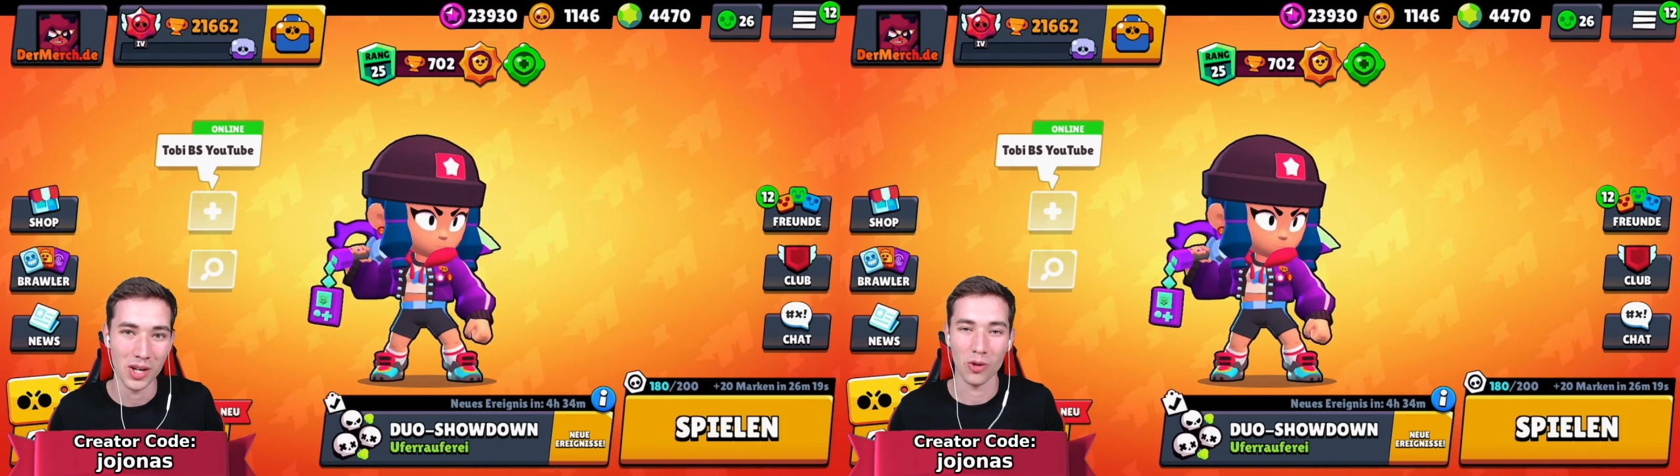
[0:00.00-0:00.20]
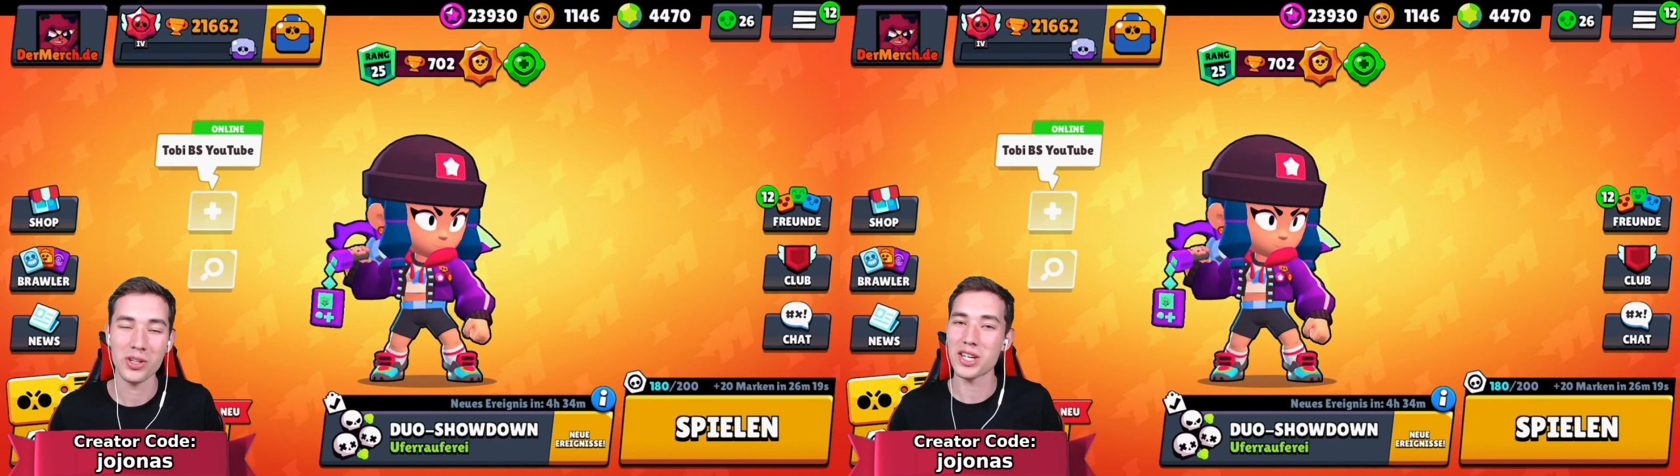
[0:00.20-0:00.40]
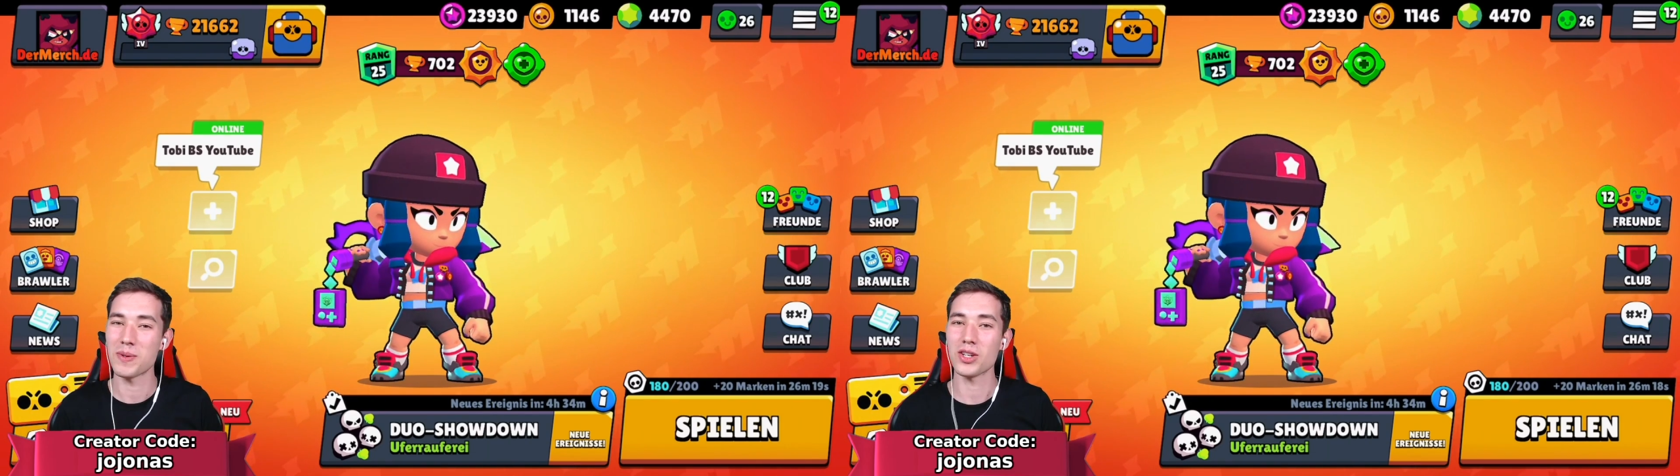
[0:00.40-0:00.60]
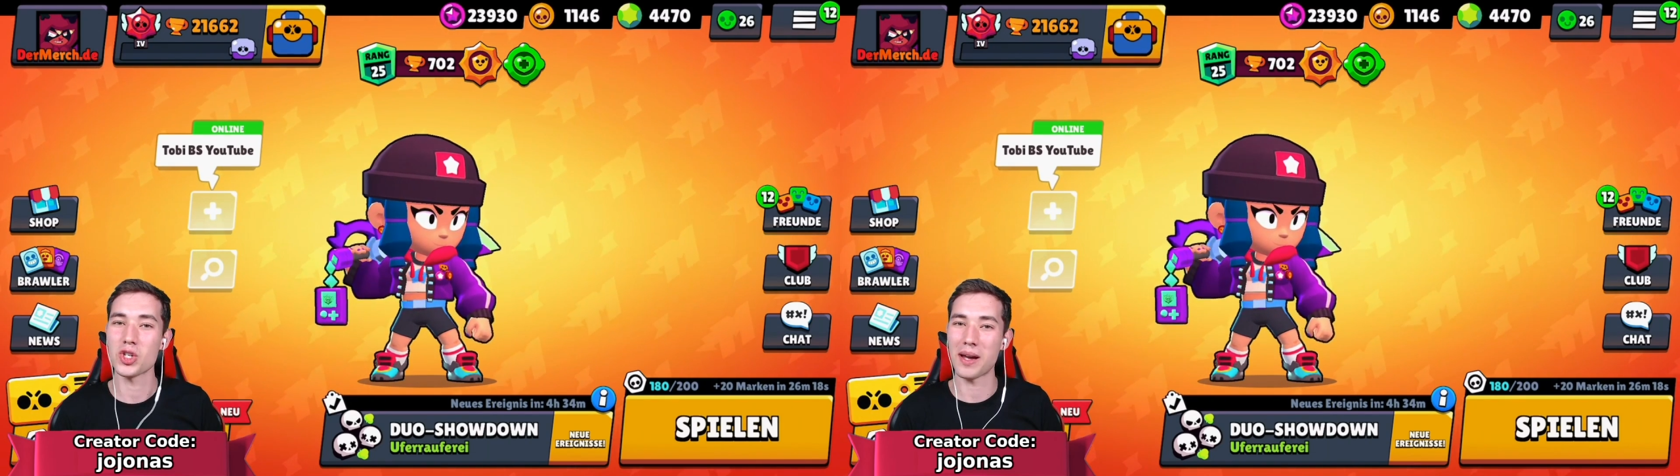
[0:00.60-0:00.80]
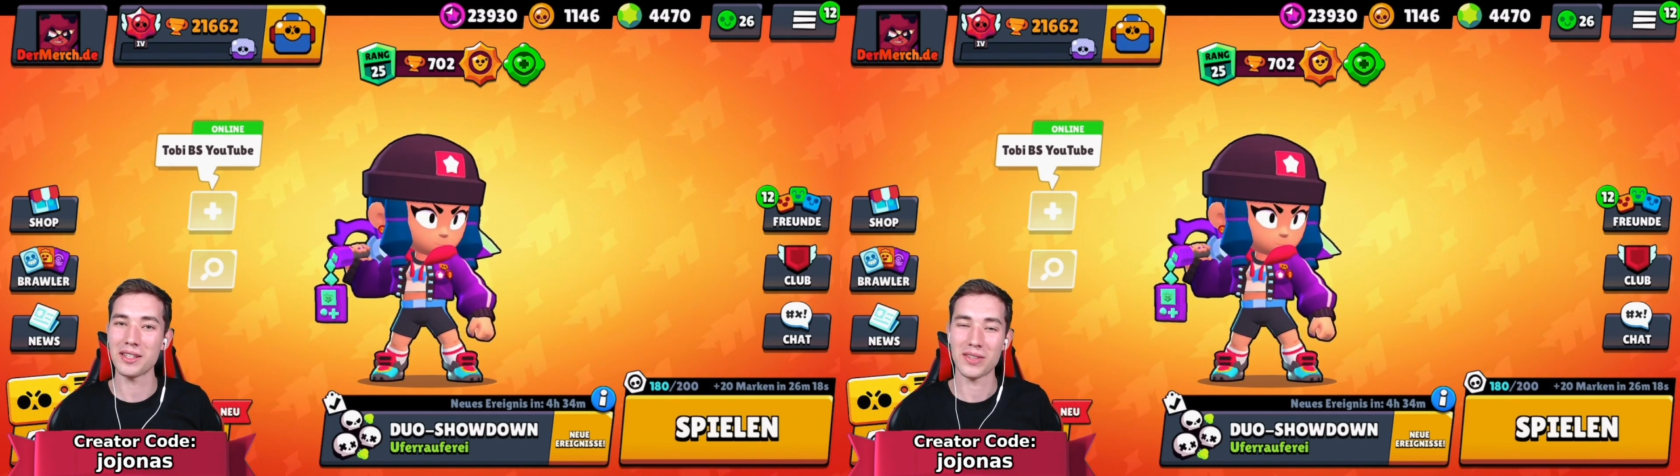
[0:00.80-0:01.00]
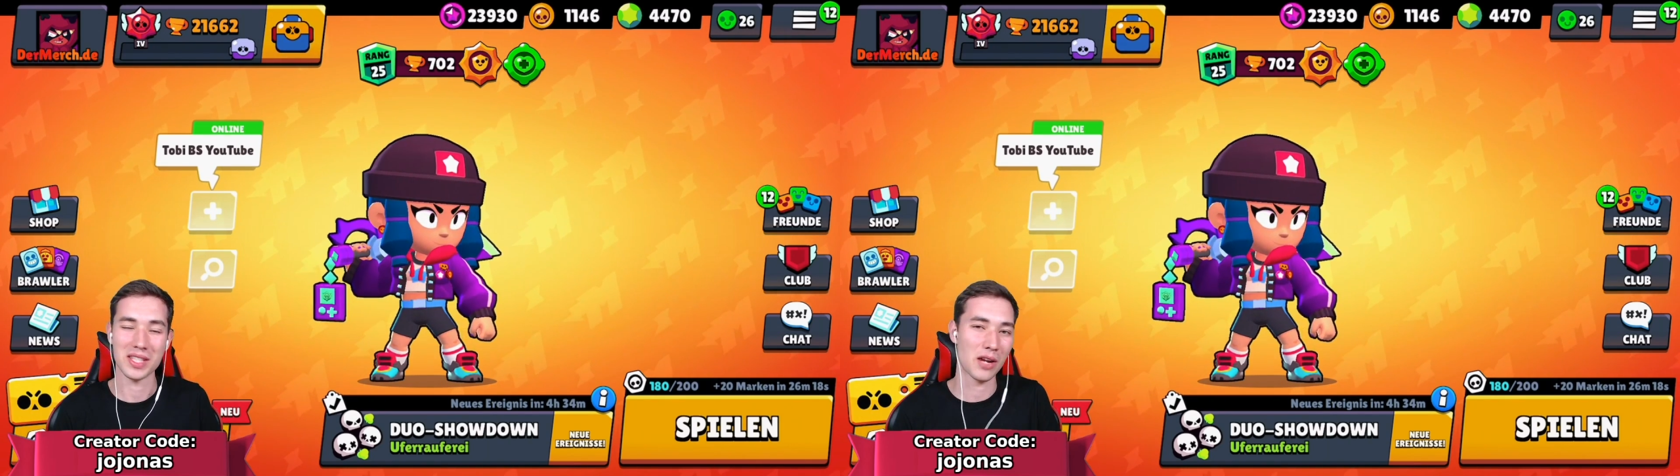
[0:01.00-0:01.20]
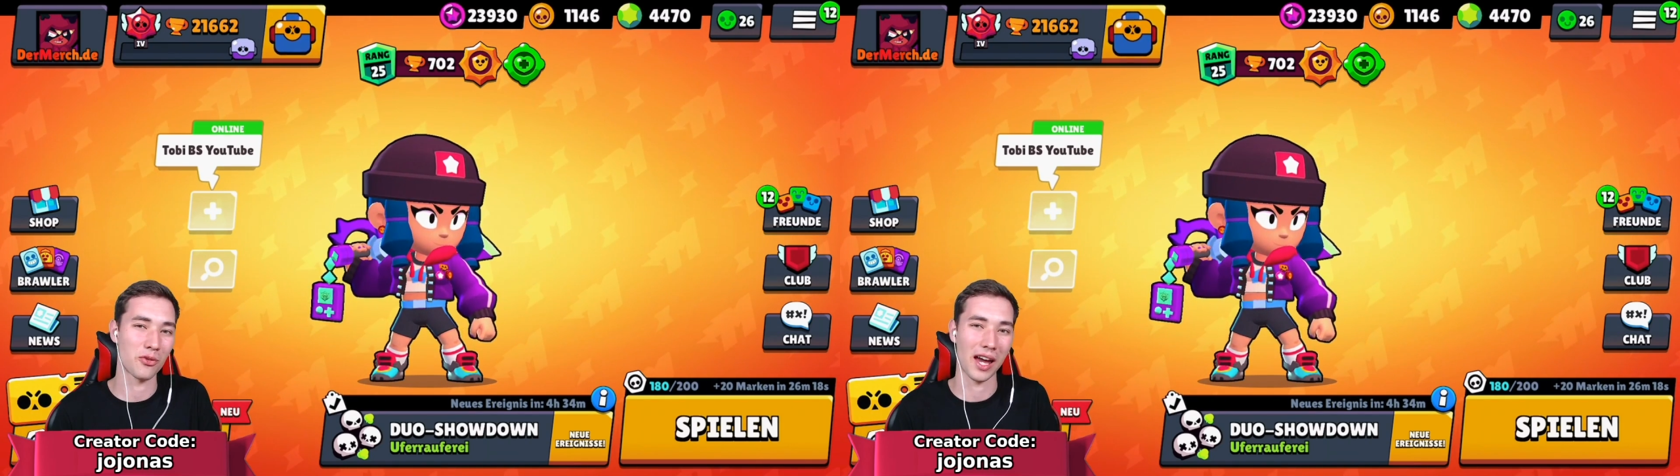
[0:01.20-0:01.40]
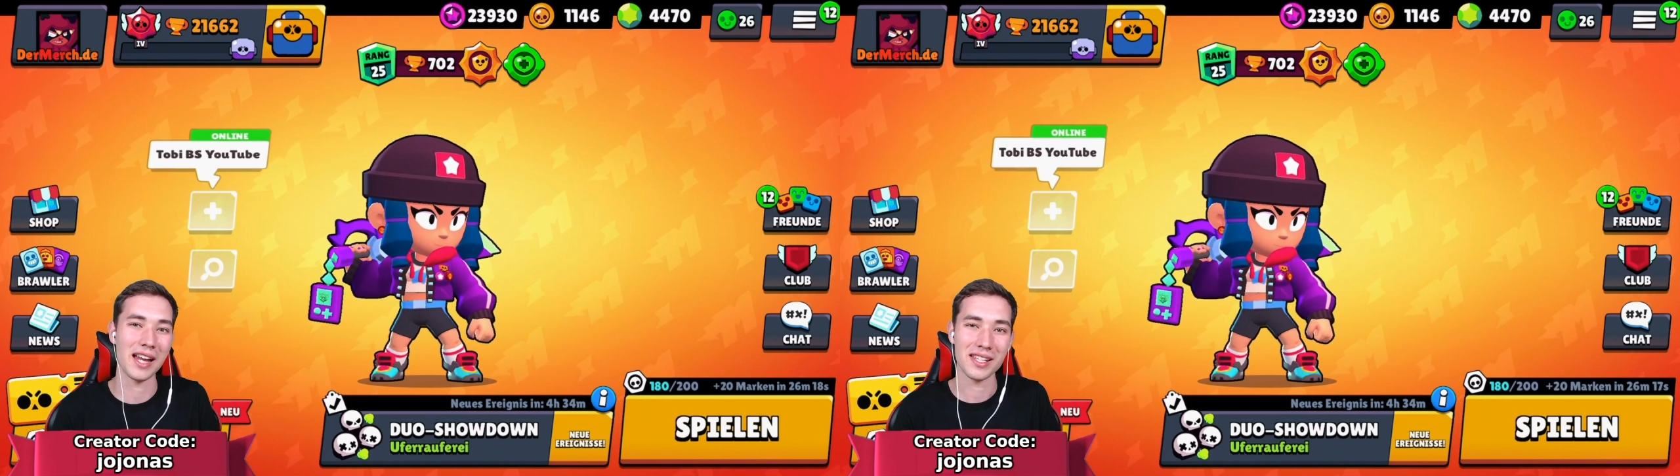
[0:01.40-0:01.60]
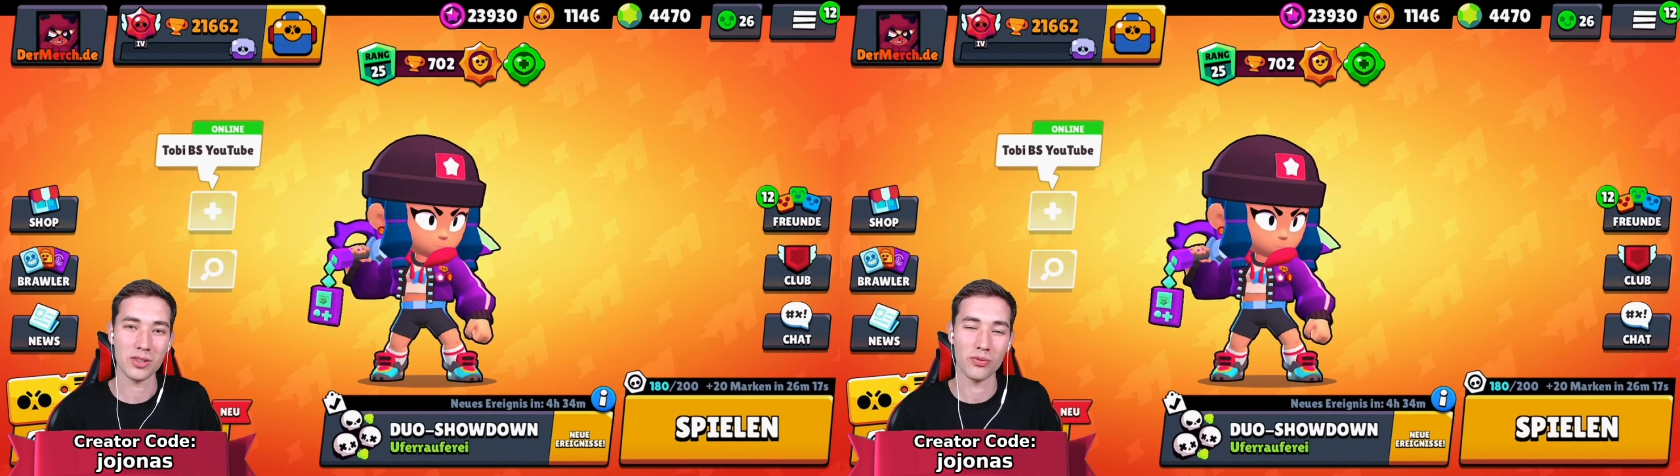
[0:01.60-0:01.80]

Und ja, ich bin gespannt, was ihr davon haltet